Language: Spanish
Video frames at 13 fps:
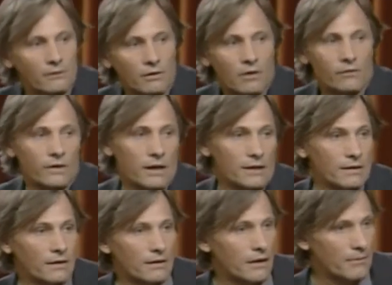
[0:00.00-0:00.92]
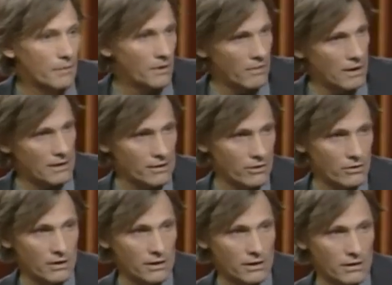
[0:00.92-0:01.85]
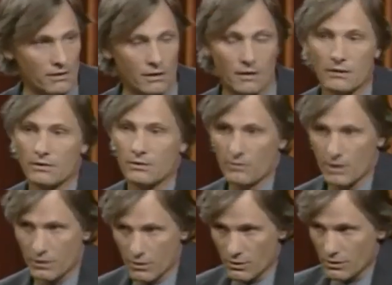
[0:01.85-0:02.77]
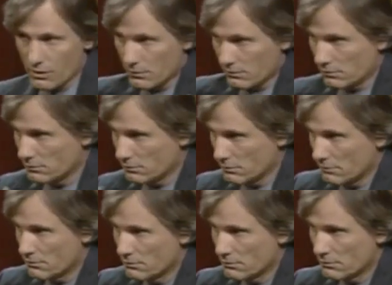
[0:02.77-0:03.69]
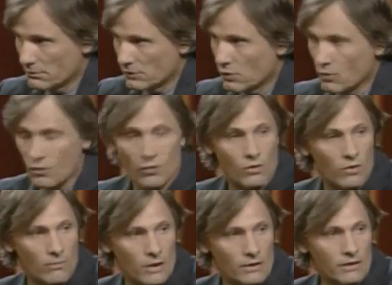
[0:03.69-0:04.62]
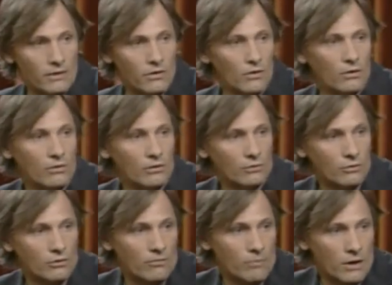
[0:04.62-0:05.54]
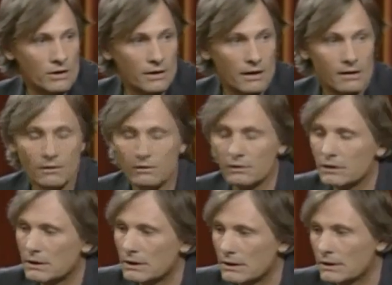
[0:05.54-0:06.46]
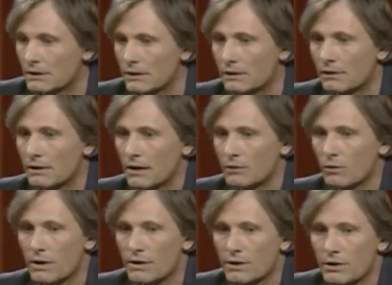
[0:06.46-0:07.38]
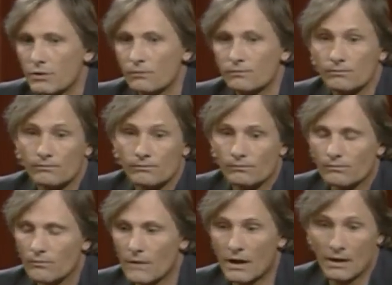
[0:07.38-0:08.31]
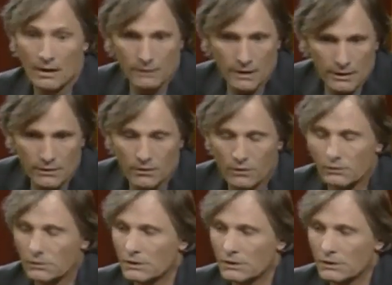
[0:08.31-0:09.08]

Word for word: Confías en la preparación que hiciste y sobre todo en tu compañero, tu compañera, ¿no? De actuación y en el texto.